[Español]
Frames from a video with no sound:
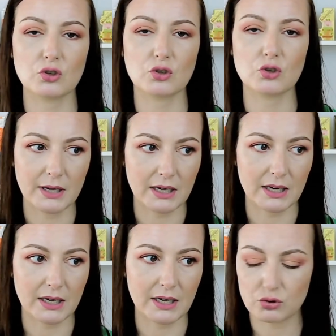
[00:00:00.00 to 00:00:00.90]

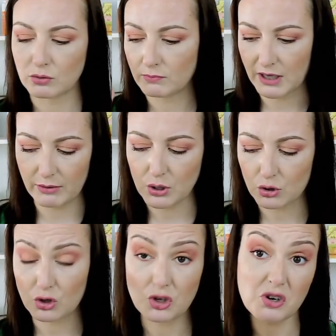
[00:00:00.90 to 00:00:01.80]
maravilloso,
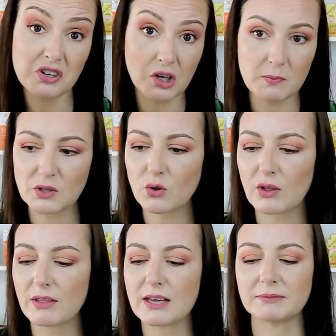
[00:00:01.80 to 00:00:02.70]
maravilloso. Yo lo recomiendo
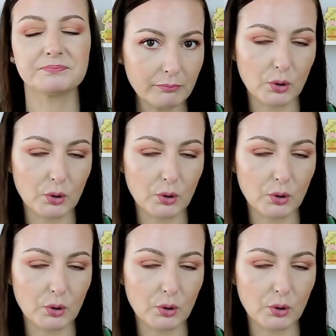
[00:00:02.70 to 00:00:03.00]
de día.